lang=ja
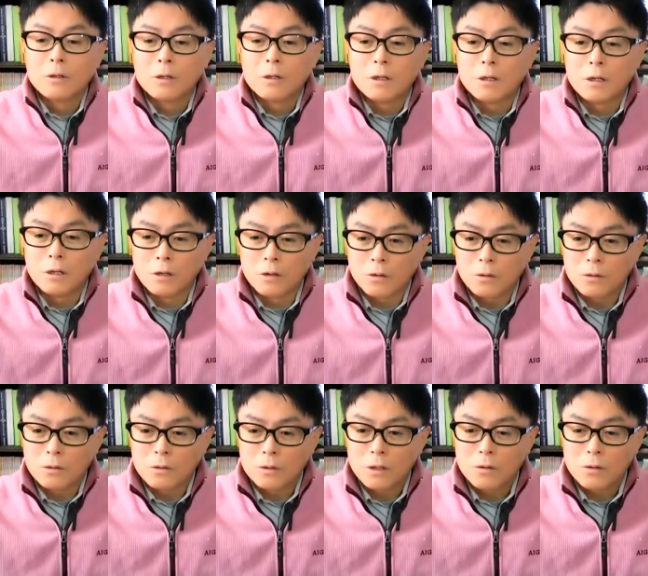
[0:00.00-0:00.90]
非
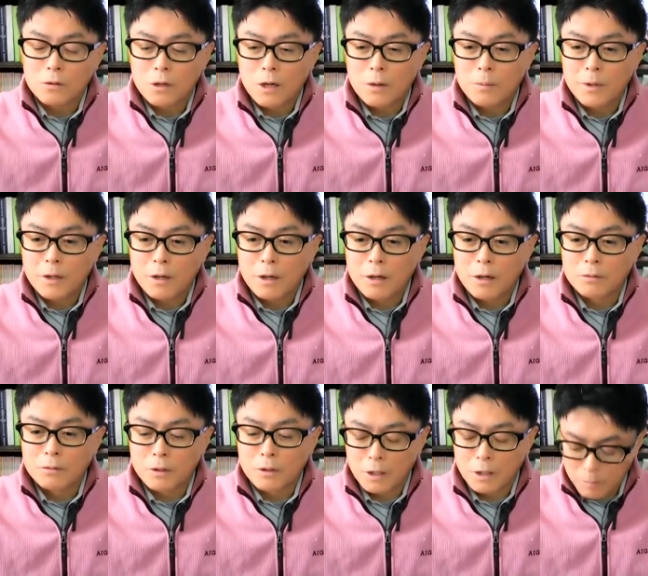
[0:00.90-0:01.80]
常にこう雨が降っ
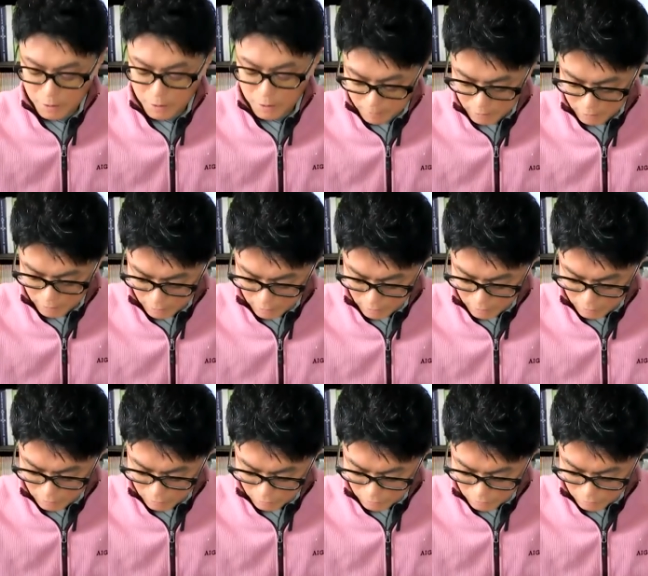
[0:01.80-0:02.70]
た馬場
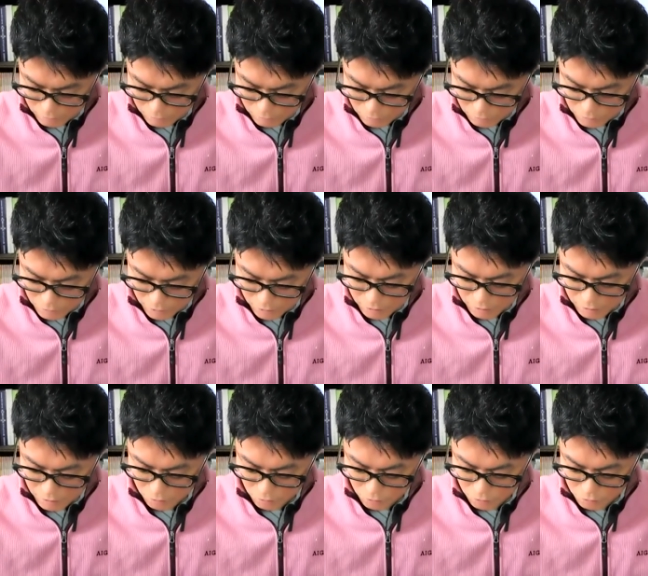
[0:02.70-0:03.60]
ですごい足
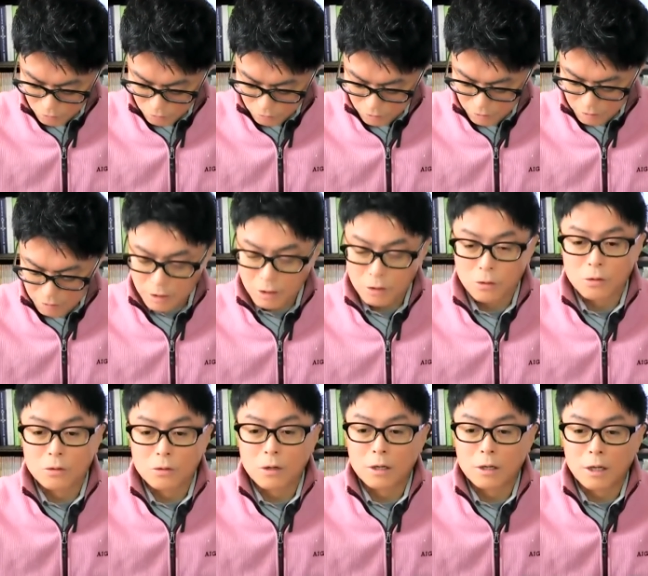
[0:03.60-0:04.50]
で追い込んできたと
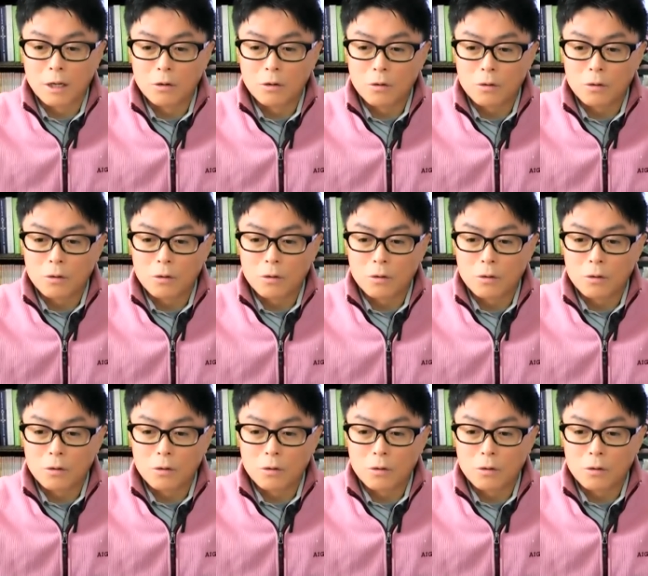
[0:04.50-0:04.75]
いうかね、